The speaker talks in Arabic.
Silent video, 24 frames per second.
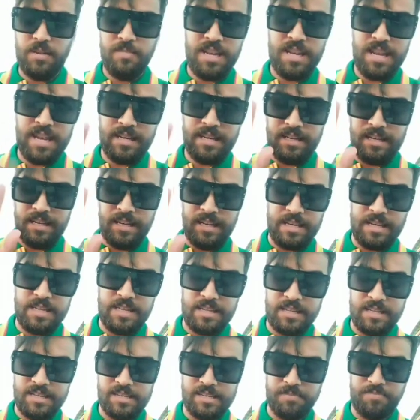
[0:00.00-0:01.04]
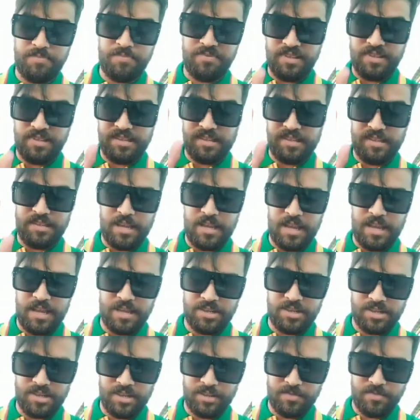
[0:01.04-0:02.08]
الملالي اللي قال لي كيسب فيه سيدنا
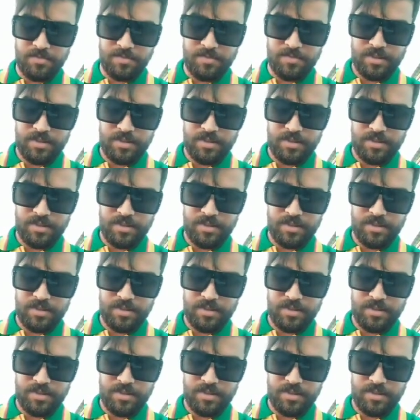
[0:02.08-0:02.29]
حاشا